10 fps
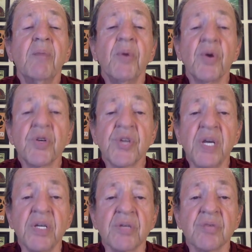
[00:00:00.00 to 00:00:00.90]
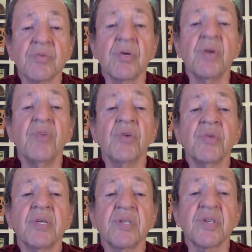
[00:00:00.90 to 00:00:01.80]
Por hoje é isso. Eu
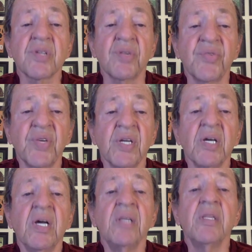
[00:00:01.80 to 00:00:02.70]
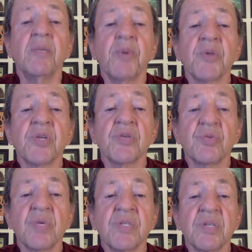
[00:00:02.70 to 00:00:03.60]
volto na sexta-feira, depois das
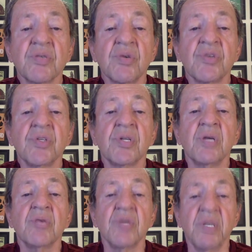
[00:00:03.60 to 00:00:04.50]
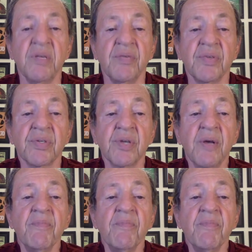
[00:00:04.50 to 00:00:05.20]
duas sessões de treinos livres.